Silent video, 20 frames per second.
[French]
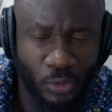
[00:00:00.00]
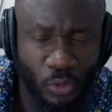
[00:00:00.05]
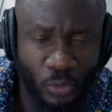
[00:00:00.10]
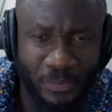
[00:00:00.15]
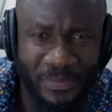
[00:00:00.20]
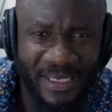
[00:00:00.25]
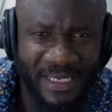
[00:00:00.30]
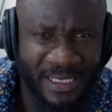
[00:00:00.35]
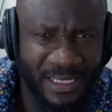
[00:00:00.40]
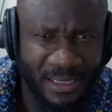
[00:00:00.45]

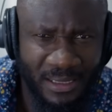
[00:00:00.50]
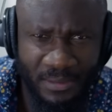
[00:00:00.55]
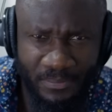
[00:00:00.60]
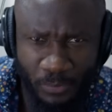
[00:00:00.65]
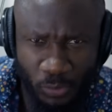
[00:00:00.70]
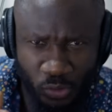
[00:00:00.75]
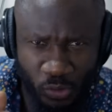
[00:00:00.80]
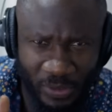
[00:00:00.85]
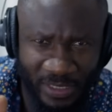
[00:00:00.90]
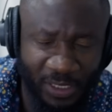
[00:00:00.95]
lobbying,
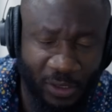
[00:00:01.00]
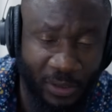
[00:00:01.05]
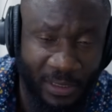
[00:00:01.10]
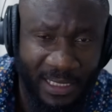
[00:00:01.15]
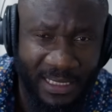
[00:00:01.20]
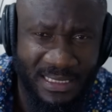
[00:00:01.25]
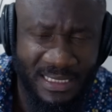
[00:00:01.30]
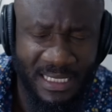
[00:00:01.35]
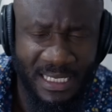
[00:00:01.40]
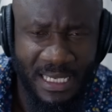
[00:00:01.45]
pour ceux qui
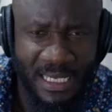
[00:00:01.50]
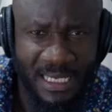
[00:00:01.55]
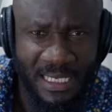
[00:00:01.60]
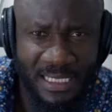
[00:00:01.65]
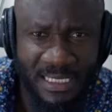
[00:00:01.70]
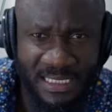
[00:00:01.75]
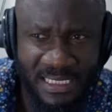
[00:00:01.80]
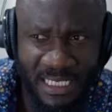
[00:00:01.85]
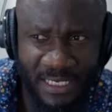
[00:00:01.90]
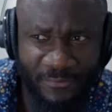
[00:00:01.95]
connaissent,
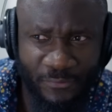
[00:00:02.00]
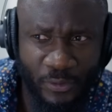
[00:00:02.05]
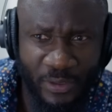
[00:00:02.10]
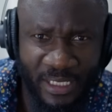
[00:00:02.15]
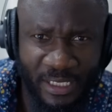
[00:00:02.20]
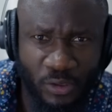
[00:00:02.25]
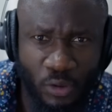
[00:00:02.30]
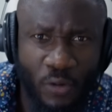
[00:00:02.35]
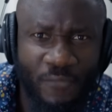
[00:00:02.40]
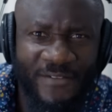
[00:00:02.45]
c'est
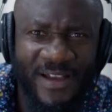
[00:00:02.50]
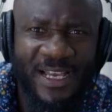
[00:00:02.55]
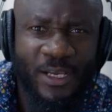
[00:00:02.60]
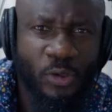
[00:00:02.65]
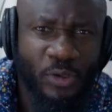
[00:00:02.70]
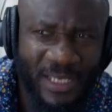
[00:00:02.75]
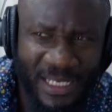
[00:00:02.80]
venir convaincre